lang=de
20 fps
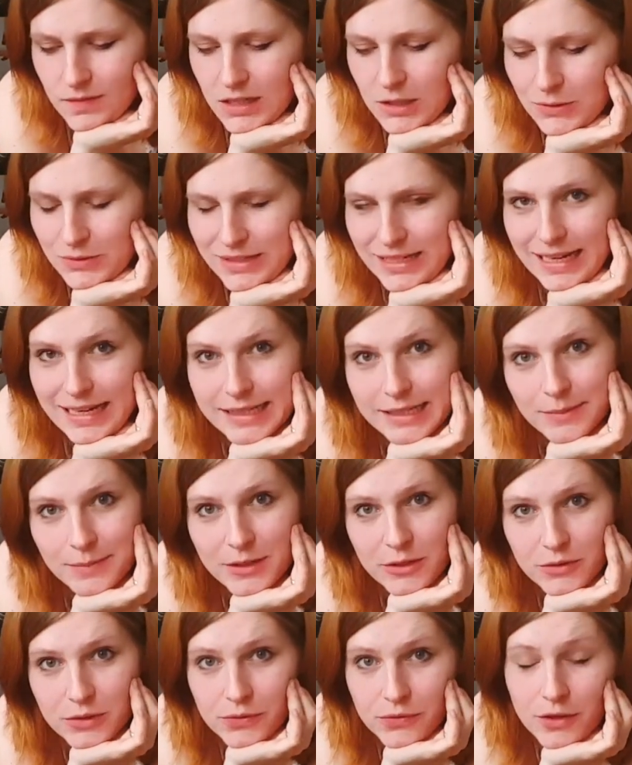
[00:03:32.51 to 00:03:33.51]
Und da ich immer
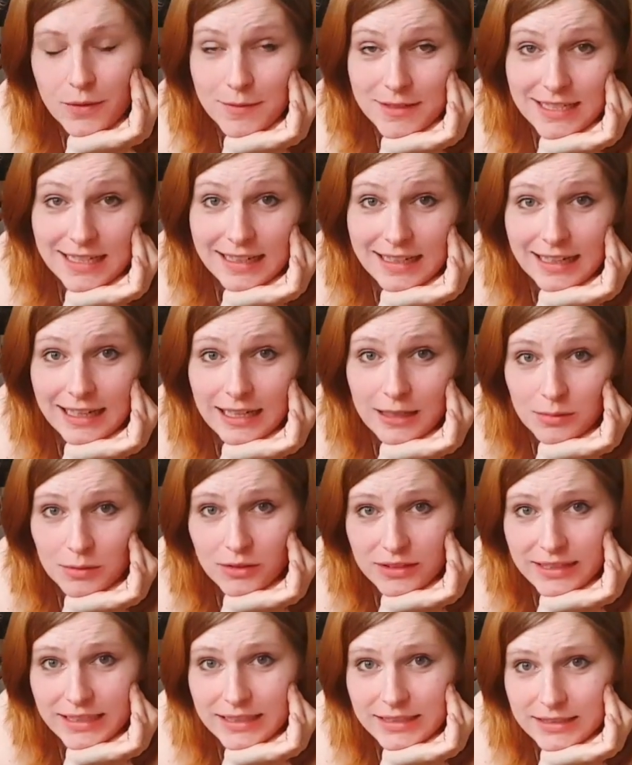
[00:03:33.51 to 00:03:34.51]
nur die Vormittage habe
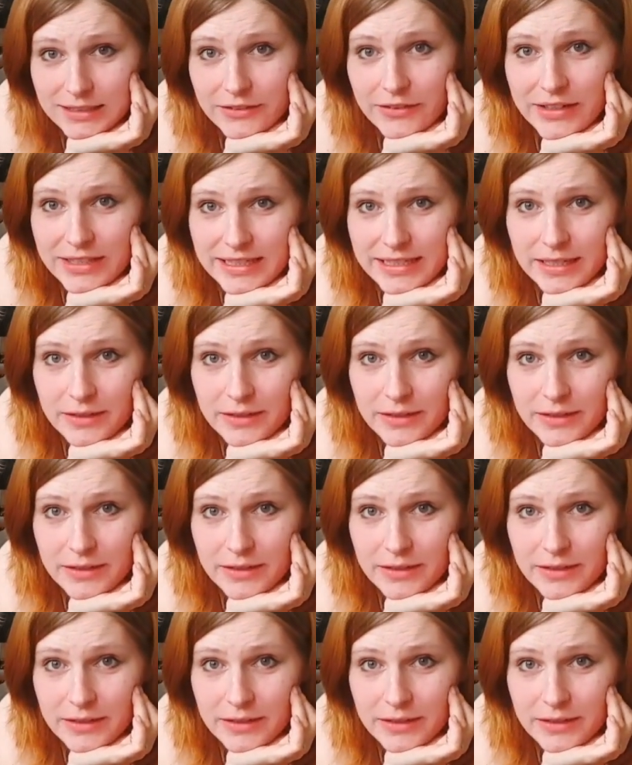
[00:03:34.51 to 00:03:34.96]
und jetzt quasi